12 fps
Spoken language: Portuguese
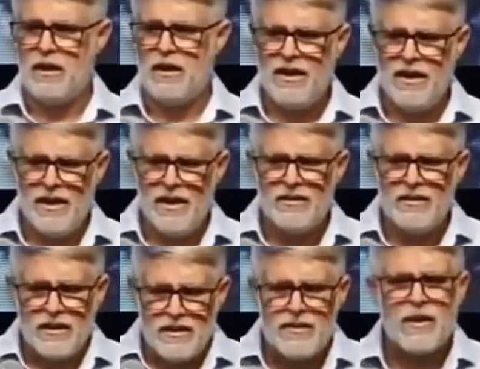é,
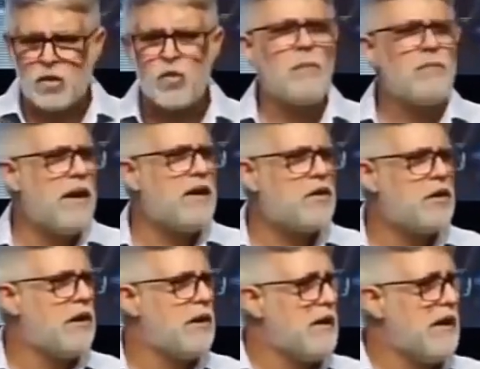na sua
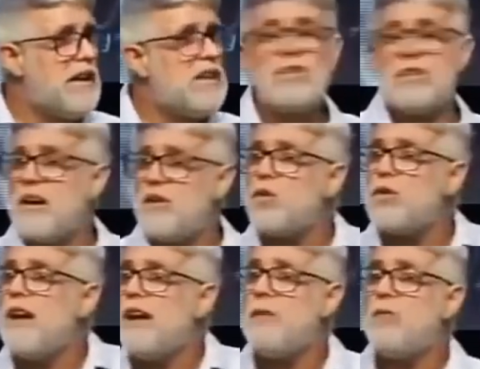mente e te
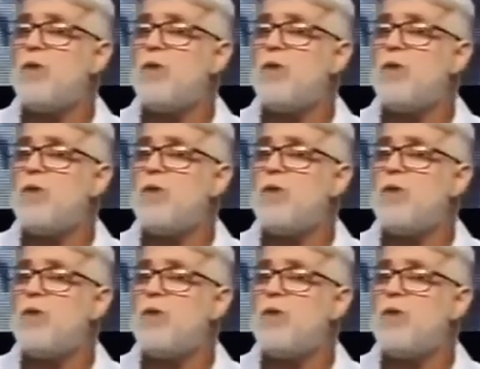ajudar a